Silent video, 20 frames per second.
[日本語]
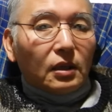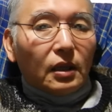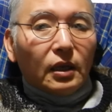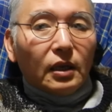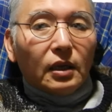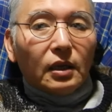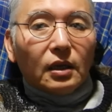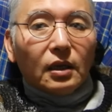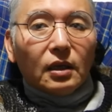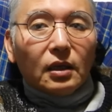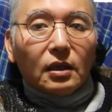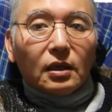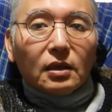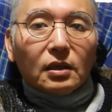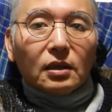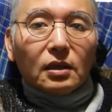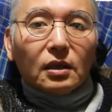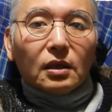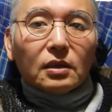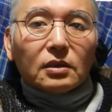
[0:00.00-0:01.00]
ね、
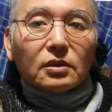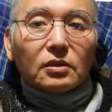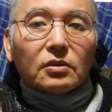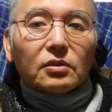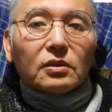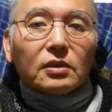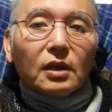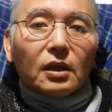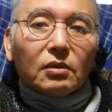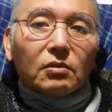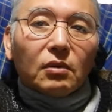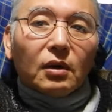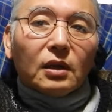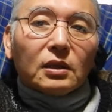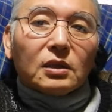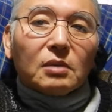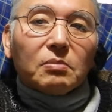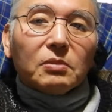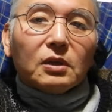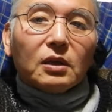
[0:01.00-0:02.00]
作ったりと
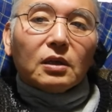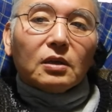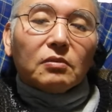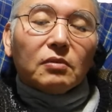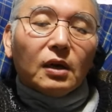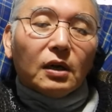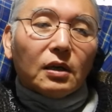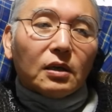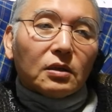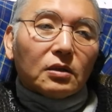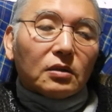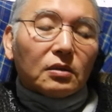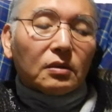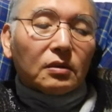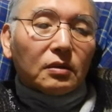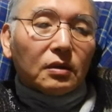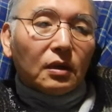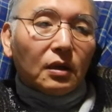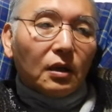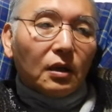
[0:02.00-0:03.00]
か全部できるわけです。